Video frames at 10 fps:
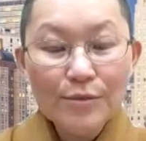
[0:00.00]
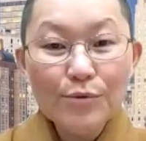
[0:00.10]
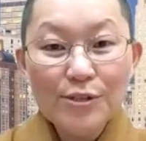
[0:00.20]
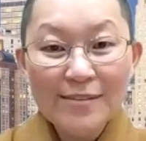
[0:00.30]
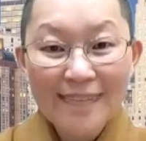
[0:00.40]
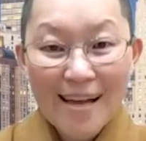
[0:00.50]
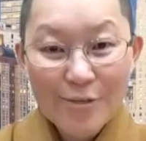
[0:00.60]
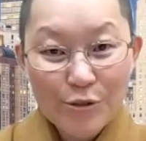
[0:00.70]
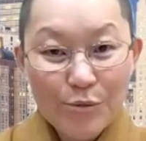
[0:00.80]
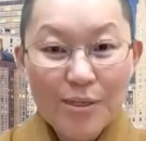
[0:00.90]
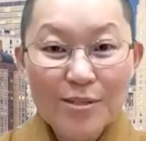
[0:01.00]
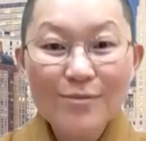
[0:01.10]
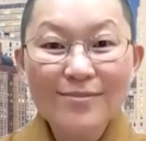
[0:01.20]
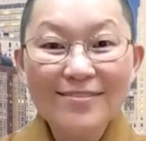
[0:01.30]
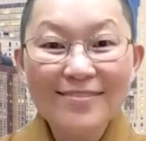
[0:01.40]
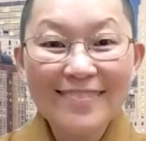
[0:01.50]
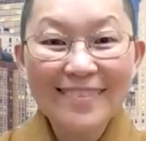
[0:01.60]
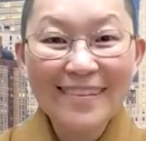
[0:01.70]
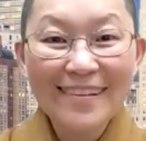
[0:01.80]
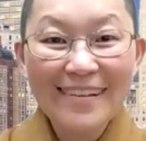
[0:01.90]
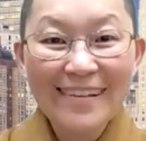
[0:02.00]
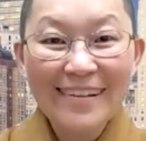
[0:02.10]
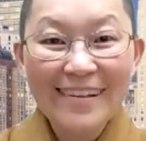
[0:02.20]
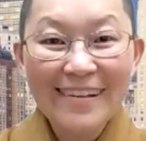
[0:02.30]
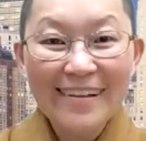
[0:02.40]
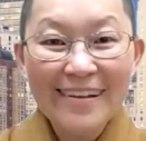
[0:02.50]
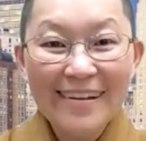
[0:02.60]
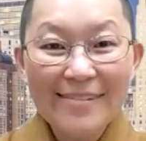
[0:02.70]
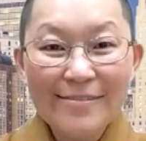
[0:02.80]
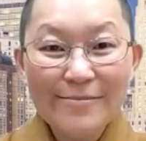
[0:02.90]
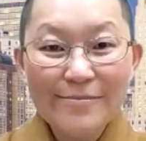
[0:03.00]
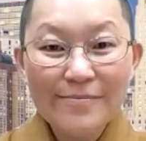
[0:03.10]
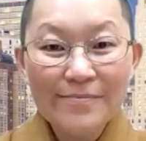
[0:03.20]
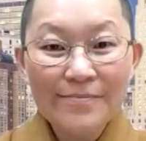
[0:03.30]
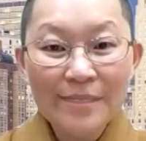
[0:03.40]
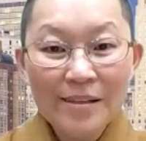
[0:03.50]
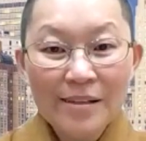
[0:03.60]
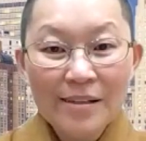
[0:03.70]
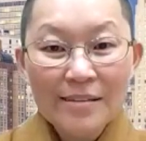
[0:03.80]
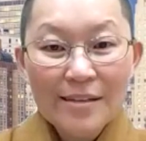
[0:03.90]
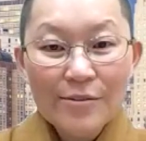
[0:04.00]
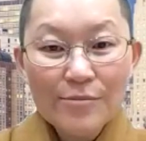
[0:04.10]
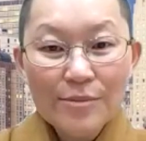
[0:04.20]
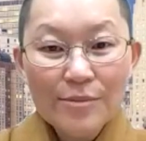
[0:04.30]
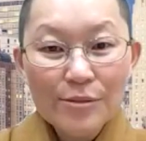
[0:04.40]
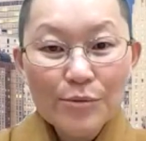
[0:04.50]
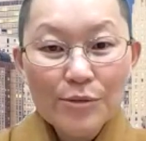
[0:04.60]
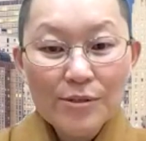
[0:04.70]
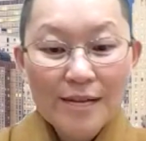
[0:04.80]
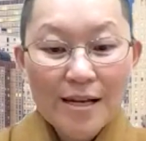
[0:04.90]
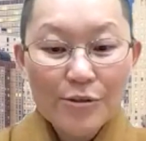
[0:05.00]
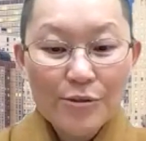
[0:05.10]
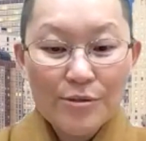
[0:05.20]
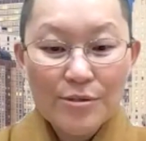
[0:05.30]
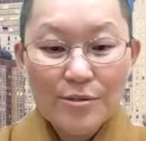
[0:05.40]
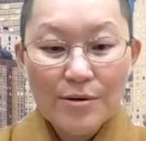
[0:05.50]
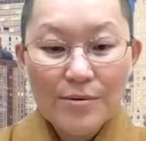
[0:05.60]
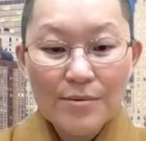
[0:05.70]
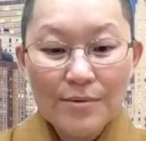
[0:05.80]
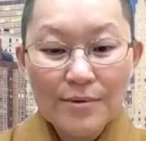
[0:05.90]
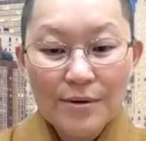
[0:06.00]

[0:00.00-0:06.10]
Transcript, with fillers: 顾全大局为重，嗯哼嗯哼嗯。当我们顾全大局的时候，